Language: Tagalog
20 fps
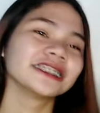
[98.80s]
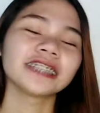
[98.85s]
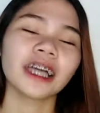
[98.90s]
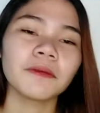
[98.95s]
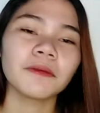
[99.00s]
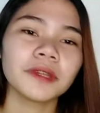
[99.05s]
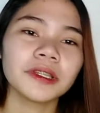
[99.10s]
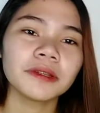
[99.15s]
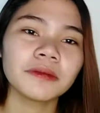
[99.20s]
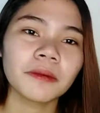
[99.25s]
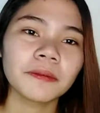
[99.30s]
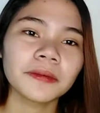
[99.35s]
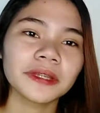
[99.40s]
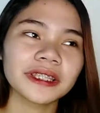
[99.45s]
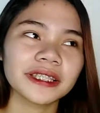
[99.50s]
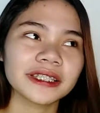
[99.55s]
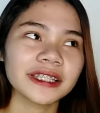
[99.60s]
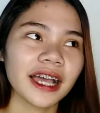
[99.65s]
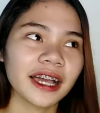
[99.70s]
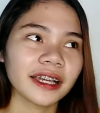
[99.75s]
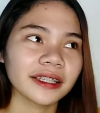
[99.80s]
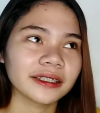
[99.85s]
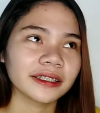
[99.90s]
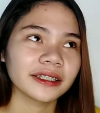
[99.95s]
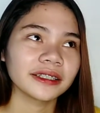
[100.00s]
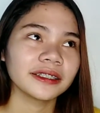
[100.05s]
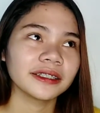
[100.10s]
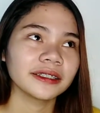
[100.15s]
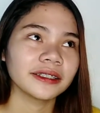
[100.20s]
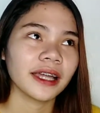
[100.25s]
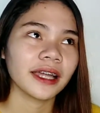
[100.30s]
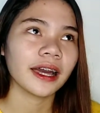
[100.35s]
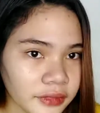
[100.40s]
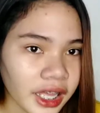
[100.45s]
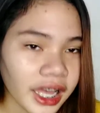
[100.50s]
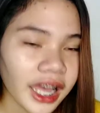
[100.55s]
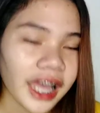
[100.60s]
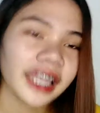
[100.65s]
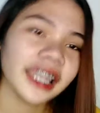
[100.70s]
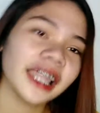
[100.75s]
Sabi ni Mamita sa akin kanina,
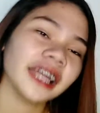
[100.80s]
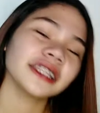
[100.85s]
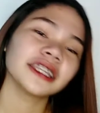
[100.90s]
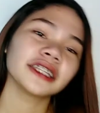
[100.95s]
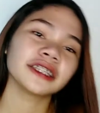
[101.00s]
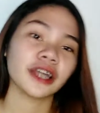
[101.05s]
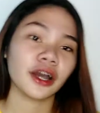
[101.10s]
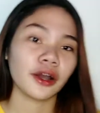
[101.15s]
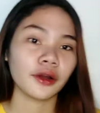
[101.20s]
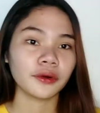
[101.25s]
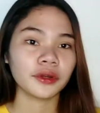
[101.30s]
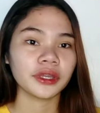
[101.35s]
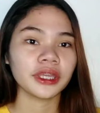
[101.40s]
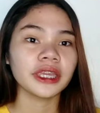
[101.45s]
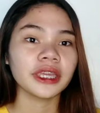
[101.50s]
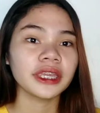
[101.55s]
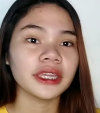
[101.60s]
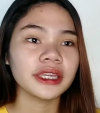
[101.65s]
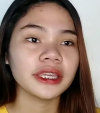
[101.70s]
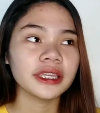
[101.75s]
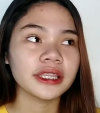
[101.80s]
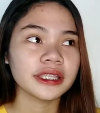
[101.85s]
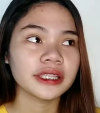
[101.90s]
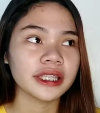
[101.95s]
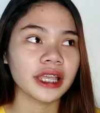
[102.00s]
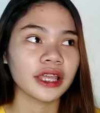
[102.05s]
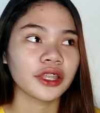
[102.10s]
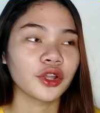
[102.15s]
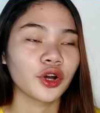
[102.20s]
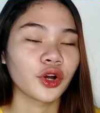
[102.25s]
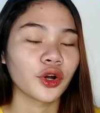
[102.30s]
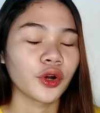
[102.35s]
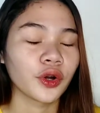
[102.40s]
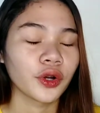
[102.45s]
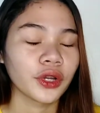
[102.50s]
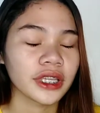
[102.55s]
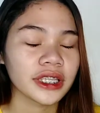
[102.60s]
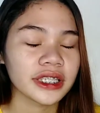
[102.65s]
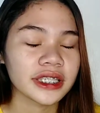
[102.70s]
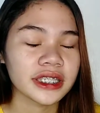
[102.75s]
akala niya daw is, ano,
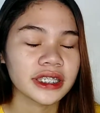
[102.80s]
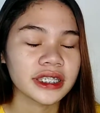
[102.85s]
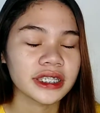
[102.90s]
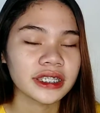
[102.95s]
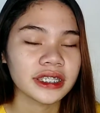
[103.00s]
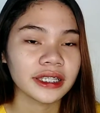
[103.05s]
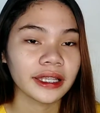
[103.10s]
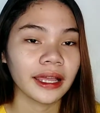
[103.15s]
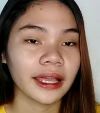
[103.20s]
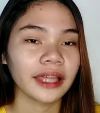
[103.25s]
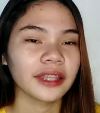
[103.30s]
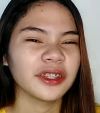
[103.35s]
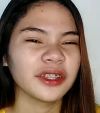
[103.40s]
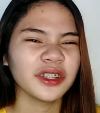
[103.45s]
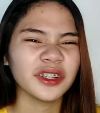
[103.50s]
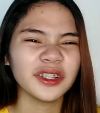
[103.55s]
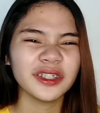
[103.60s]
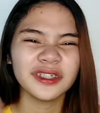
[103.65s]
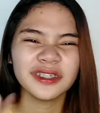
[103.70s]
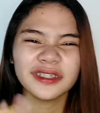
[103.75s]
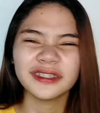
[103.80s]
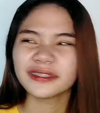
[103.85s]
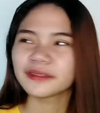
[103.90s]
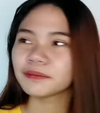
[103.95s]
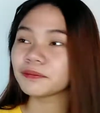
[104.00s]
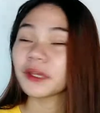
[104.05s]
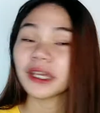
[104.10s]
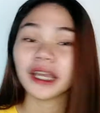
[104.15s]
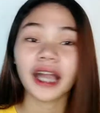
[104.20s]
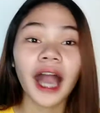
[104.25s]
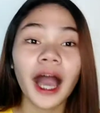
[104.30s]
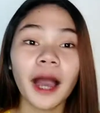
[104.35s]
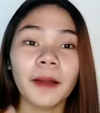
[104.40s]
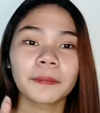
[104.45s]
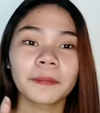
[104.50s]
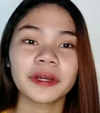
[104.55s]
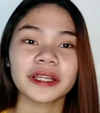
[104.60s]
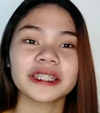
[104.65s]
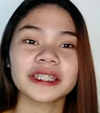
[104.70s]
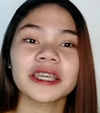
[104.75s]
is, ano yun? pick
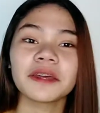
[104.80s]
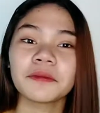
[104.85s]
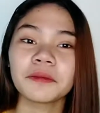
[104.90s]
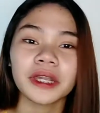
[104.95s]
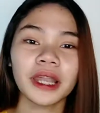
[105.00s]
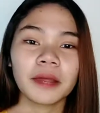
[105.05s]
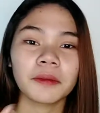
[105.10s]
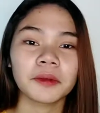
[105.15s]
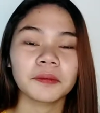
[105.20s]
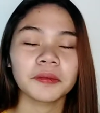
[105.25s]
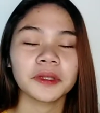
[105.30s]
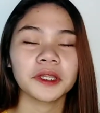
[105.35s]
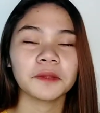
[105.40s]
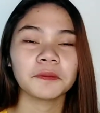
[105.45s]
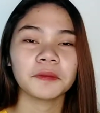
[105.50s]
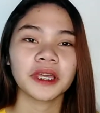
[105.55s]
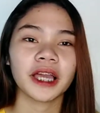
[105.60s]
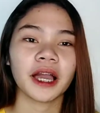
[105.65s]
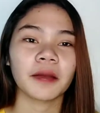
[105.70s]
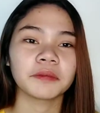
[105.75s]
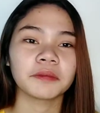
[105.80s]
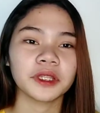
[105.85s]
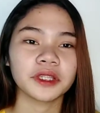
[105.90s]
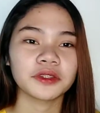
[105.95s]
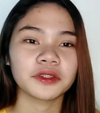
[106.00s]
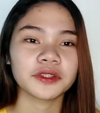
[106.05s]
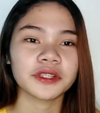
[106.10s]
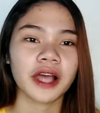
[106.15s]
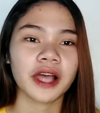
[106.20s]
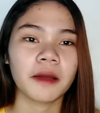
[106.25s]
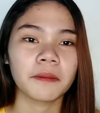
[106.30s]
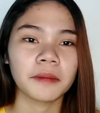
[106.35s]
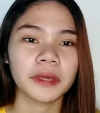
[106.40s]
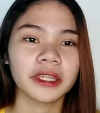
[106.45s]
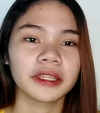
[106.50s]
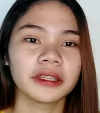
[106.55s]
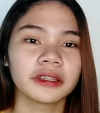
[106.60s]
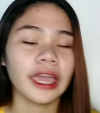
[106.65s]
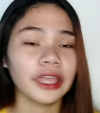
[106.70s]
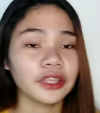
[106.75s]
up kasi maraming pinipick up dito sa
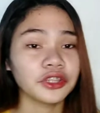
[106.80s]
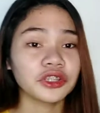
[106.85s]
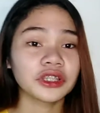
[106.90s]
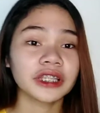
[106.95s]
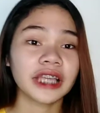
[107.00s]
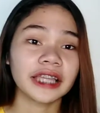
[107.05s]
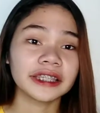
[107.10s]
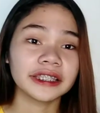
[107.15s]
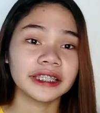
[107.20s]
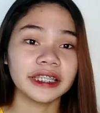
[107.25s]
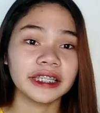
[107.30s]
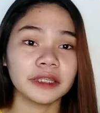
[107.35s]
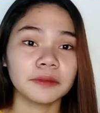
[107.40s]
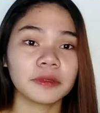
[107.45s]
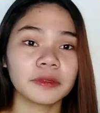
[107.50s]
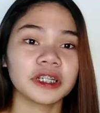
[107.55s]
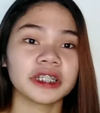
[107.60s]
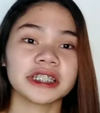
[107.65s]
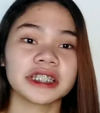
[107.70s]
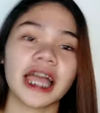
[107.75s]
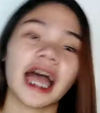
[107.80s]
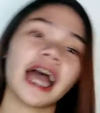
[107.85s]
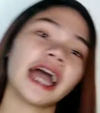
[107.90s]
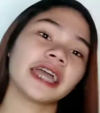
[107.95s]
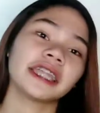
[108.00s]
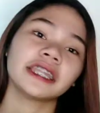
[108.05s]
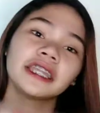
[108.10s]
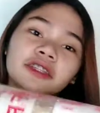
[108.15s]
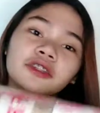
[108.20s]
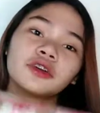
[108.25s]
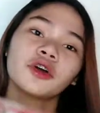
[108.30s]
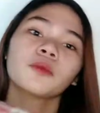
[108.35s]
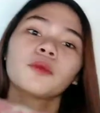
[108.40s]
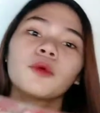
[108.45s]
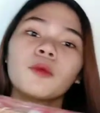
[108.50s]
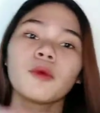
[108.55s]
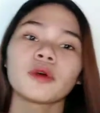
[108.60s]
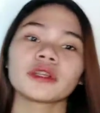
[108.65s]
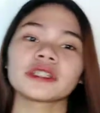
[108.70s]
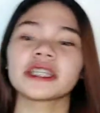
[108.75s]
amin. And yun nga, deliver siya and ito,
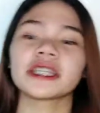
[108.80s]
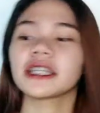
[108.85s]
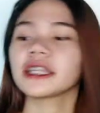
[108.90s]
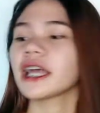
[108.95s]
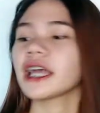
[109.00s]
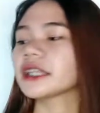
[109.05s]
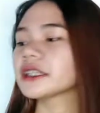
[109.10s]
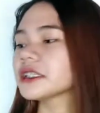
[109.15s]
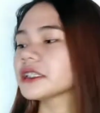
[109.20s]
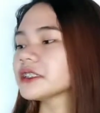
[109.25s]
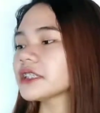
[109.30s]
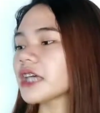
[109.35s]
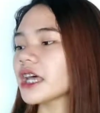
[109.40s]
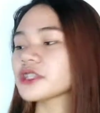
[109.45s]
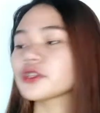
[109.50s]
bubuksan na natin siya.